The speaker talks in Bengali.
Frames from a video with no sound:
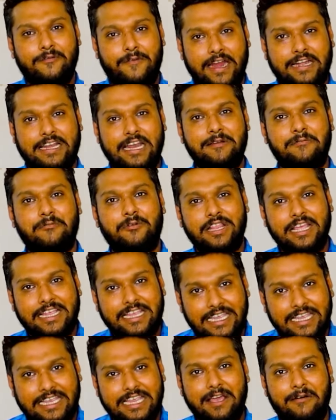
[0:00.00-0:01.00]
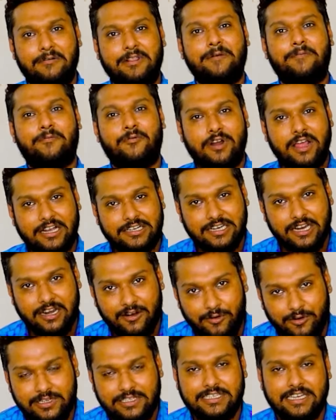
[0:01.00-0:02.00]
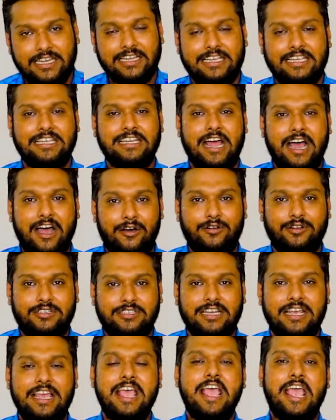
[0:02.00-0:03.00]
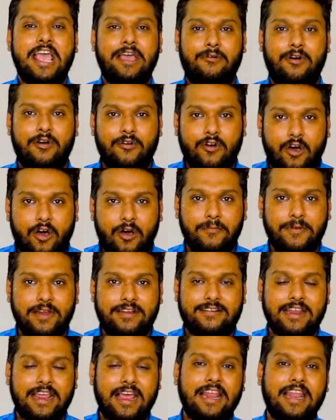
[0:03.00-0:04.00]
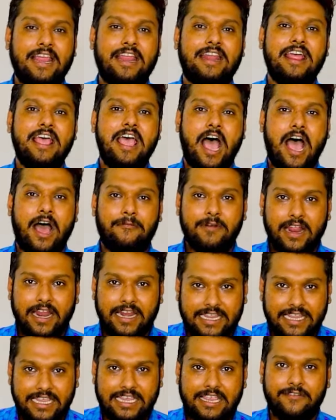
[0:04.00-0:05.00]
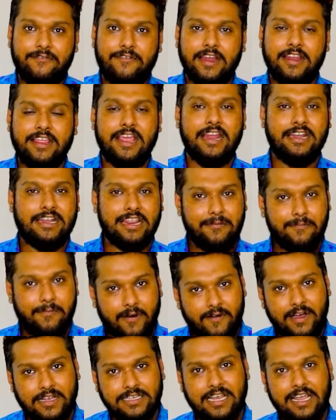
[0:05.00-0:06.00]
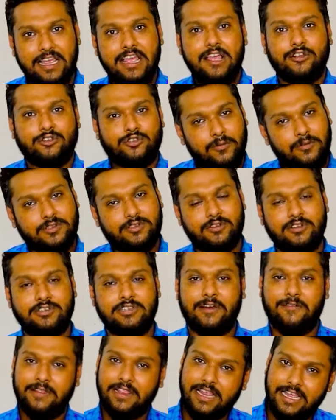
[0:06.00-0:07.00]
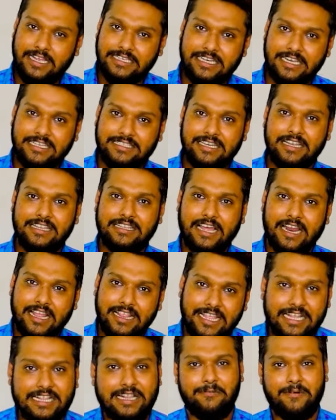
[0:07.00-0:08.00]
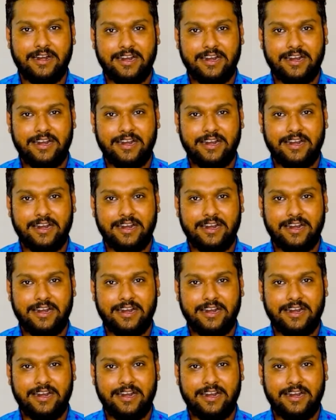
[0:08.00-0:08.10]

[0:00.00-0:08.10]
ফ্যাক্টরির মধ্যে কি কি আমাদের প্রোডাকশন হচ্ছে কি না হচ্ছে এবং র মেটেরিয়ালের আপনার কি কি ভেরিয়েন্টের পাওয়া যায় সমস্ত কিছু আমাদের কাছে এসে তারা দেখতে